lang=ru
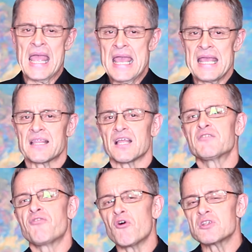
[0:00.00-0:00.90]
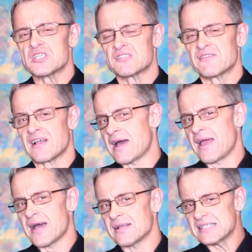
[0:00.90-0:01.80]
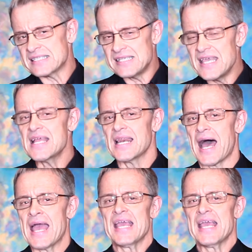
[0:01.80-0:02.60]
И эта творческая сила